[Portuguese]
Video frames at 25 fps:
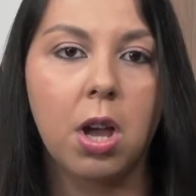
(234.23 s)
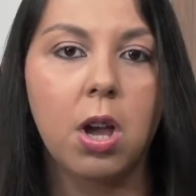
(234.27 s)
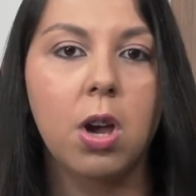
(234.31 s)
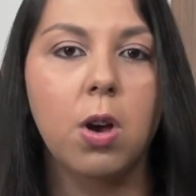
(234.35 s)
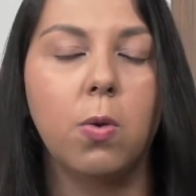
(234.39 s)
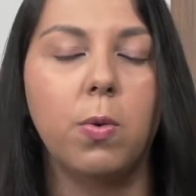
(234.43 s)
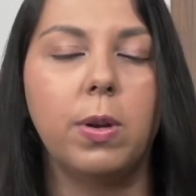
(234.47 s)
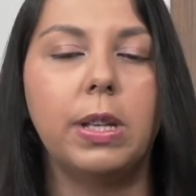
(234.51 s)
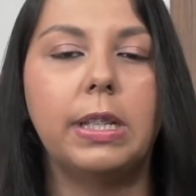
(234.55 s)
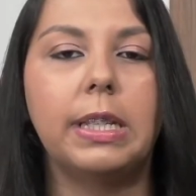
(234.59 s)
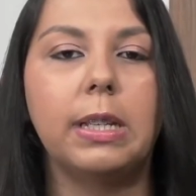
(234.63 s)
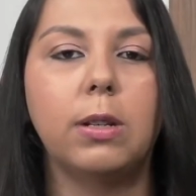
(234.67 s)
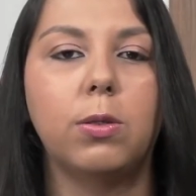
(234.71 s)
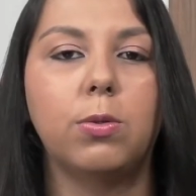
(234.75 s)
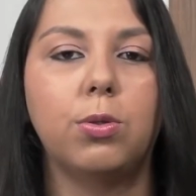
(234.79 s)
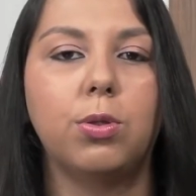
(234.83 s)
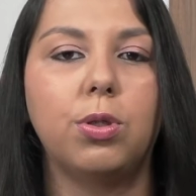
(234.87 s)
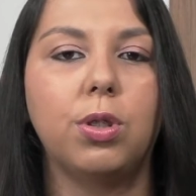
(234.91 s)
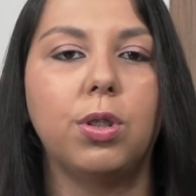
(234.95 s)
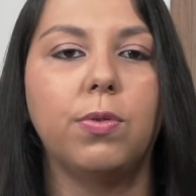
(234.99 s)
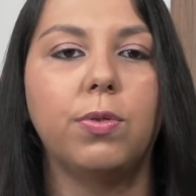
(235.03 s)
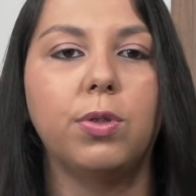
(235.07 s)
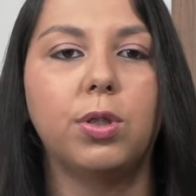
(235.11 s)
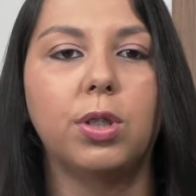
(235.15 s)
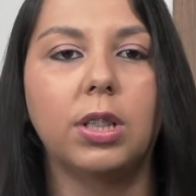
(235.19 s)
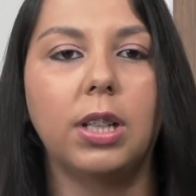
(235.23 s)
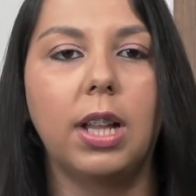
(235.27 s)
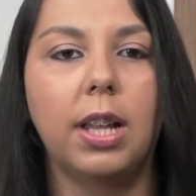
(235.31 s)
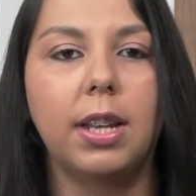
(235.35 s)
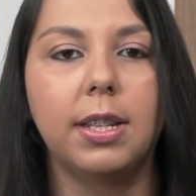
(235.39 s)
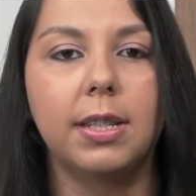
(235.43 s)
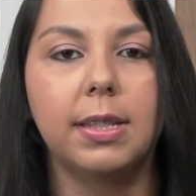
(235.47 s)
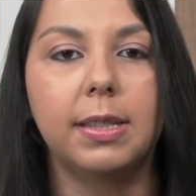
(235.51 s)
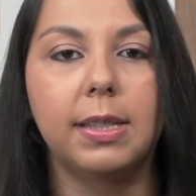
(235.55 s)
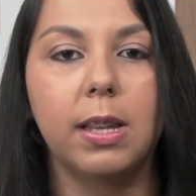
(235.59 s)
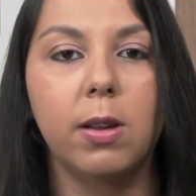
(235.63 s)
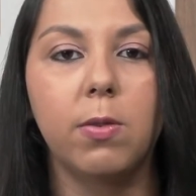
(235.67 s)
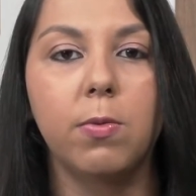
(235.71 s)
O executivo
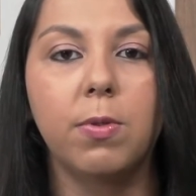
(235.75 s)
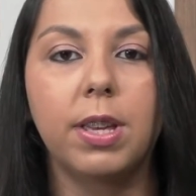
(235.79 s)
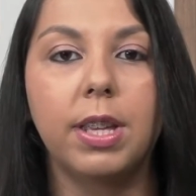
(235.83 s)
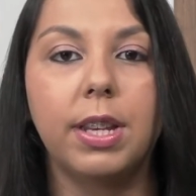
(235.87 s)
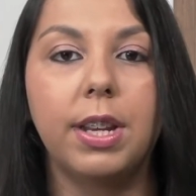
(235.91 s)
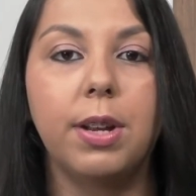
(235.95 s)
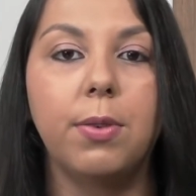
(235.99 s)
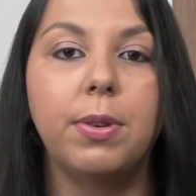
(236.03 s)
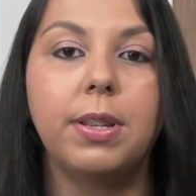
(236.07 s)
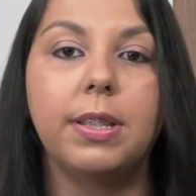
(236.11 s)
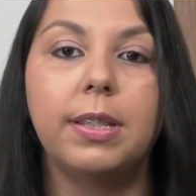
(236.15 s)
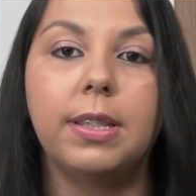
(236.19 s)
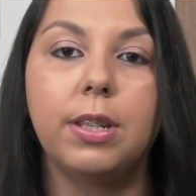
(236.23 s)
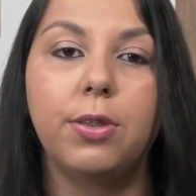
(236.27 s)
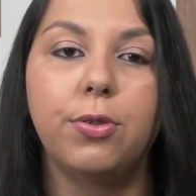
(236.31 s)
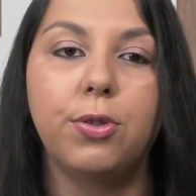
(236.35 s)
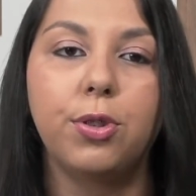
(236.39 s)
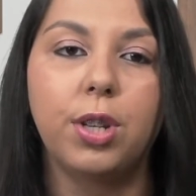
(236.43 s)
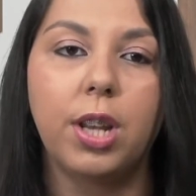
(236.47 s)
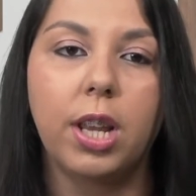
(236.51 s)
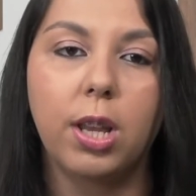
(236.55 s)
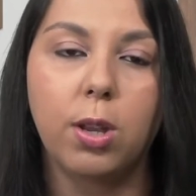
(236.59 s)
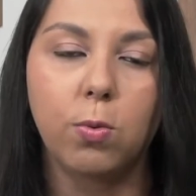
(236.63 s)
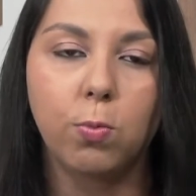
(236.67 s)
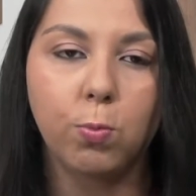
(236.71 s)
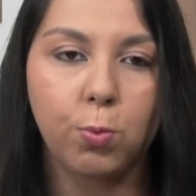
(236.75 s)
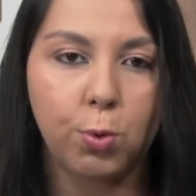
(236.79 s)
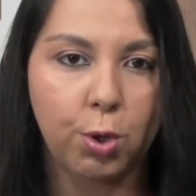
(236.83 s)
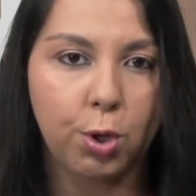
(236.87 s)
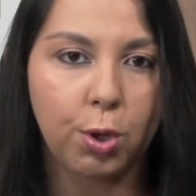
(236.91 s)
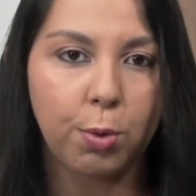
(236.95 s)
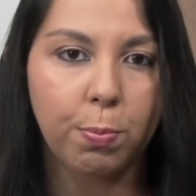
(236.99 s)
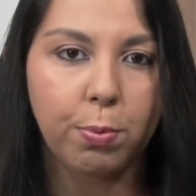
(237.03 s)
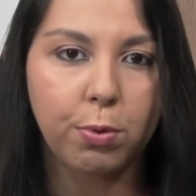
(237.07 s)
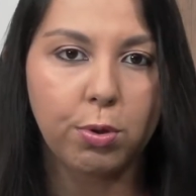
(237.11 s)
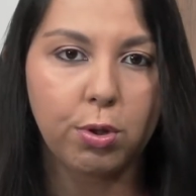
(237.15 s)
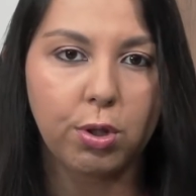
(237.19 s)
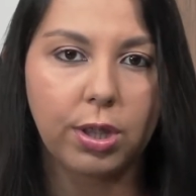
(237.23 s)
esclareceu que não existe nenhum
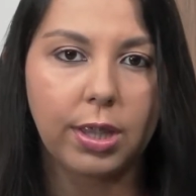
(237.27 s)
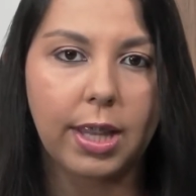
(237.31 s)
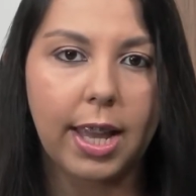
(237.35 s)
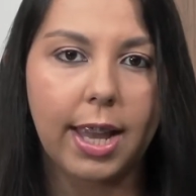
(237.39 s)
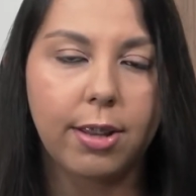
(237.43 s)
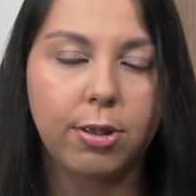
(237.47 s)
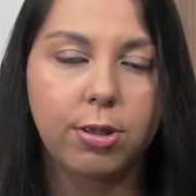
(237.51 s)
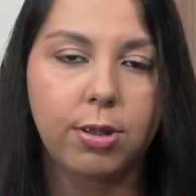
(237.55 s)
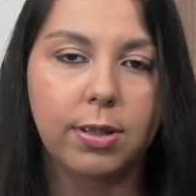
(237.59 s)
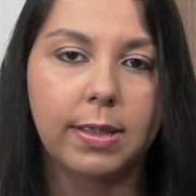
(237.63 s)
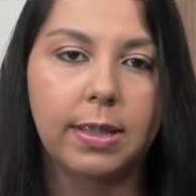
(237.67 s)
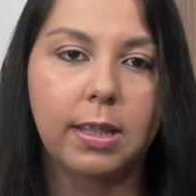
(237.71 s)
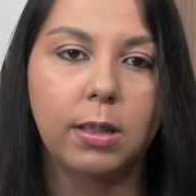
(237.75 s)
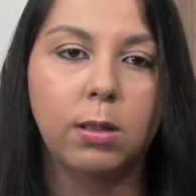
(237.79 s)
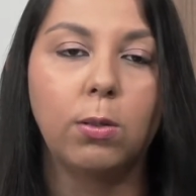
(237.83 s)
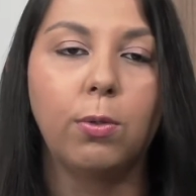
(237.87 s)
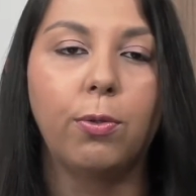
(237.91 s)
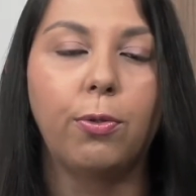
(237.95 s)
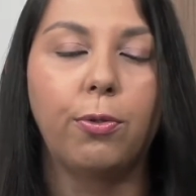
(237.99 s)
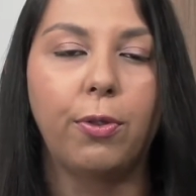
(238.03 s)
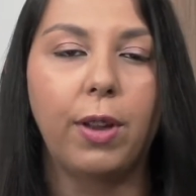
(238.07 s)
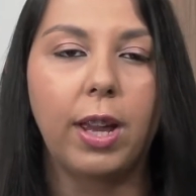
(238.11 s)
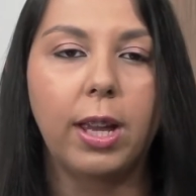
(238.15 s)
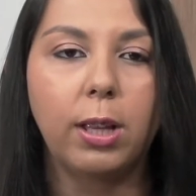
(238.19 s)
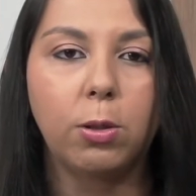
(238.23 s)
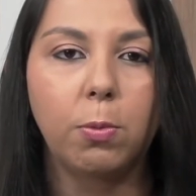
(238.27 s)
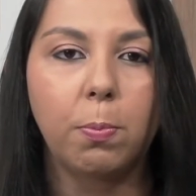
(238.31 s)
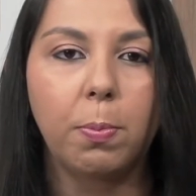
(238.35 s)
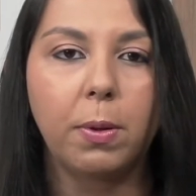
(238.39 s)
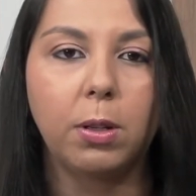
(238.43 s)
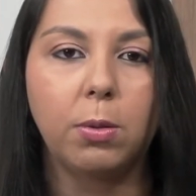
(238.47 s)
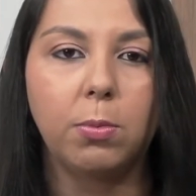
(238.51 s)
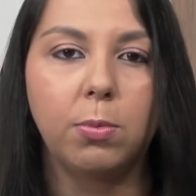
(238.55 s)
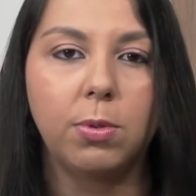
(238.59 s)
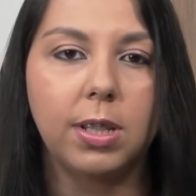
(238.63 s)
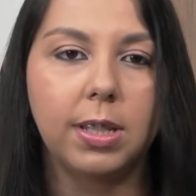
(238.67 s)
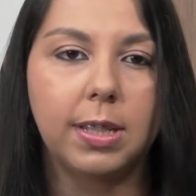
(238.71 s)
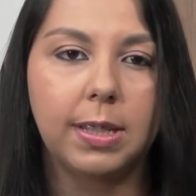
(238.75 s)
tipo de teste sendo feito
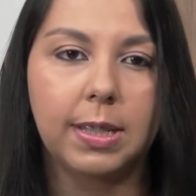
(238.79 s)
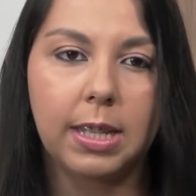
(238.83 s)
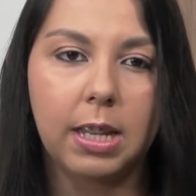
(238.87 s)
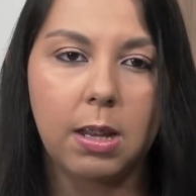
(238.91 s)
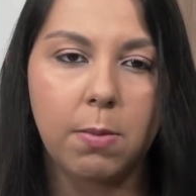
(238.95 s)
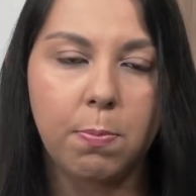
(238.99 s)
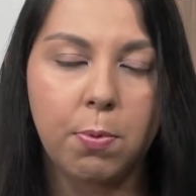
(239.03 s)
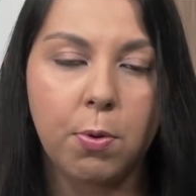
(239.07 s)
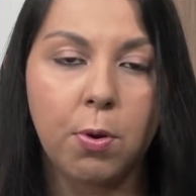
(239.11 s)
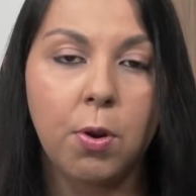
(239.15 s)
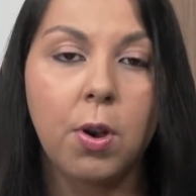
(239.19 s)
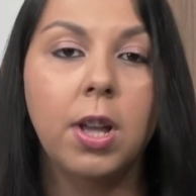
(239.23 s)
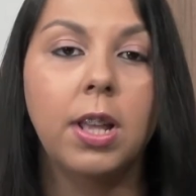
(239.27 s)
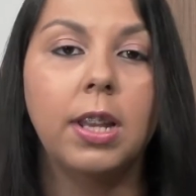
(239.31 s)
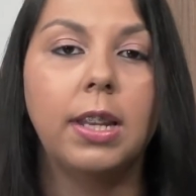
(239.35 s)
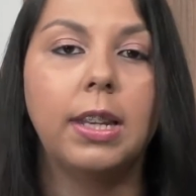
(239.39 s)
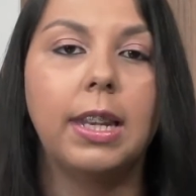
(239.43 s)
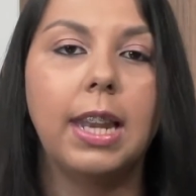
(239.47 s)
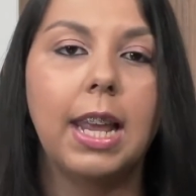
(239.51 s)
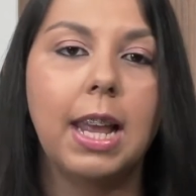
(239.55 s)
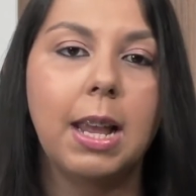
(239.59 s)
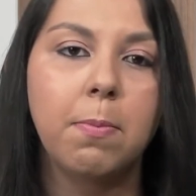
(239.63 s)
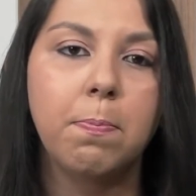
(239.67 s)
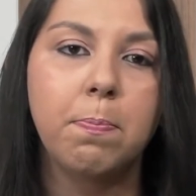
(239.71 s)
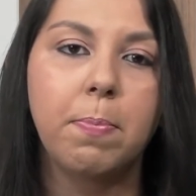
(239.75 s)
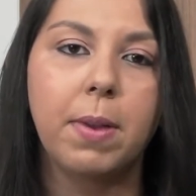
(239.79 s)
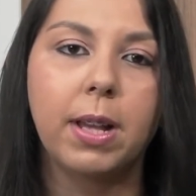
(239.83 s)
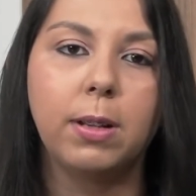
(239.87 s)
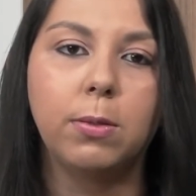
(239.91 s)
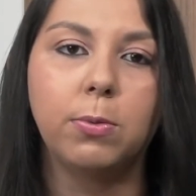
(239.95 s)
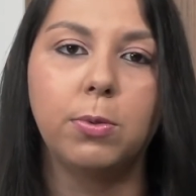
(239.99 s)
pelo município nem pelo